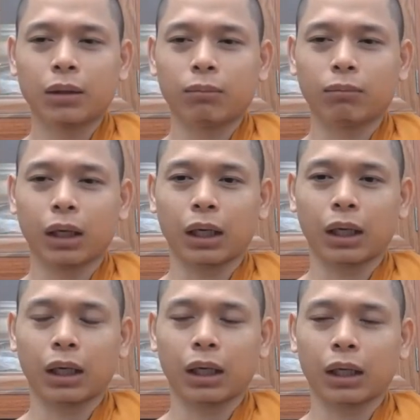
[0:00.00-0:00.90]

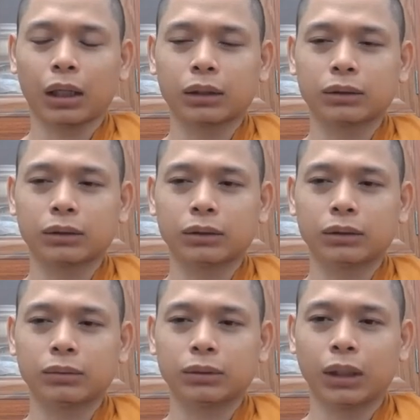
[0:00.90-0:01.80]
mà
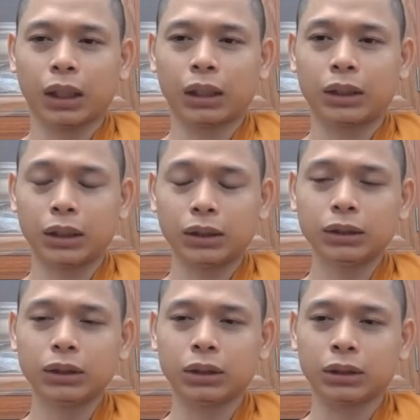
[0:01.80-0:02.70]
ngài
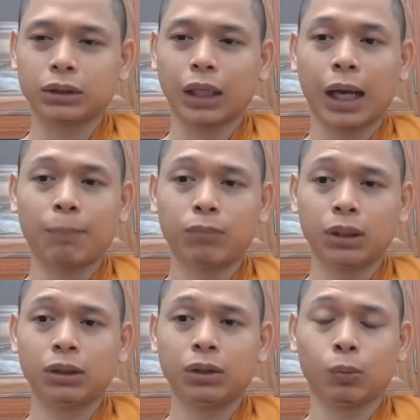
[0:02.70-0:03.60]
chứng được tam
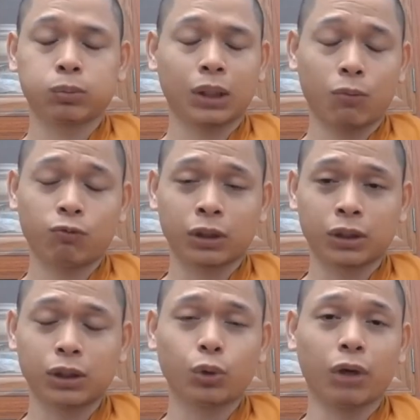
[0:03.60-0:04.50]
minh lục thông và
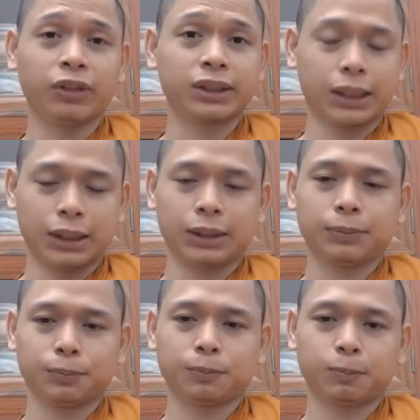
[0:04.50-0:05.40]
tứ tuệ phân tích
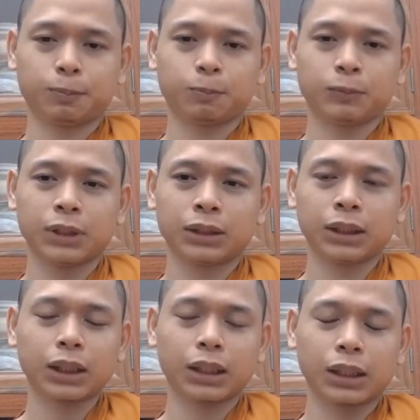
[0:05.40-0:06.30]

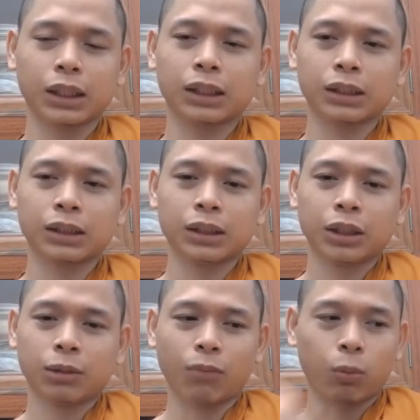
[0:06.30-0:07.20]
tức là gì
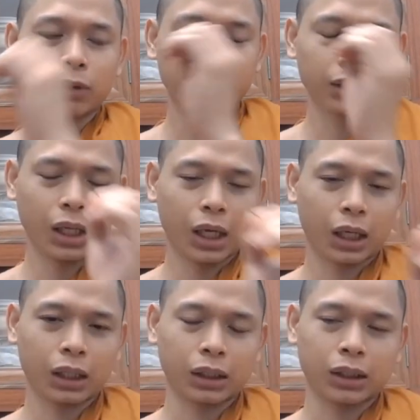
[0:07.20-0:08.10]
một cái vấn
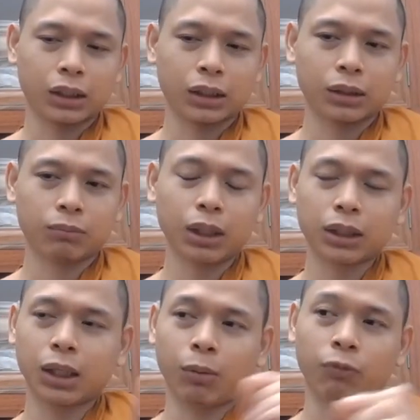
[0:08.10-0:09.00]
đề bất
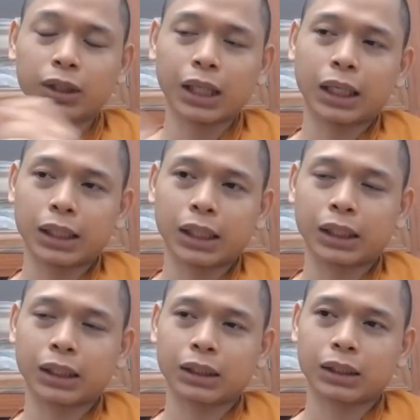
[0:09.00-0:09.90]
kỳ một vấn đề
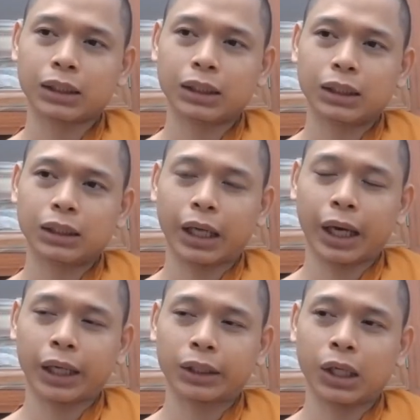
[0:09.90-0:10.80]
gì
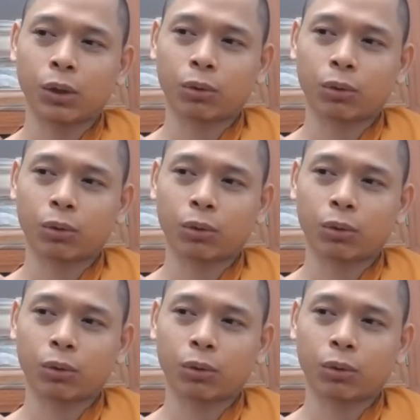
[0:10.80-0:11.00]
ngài đều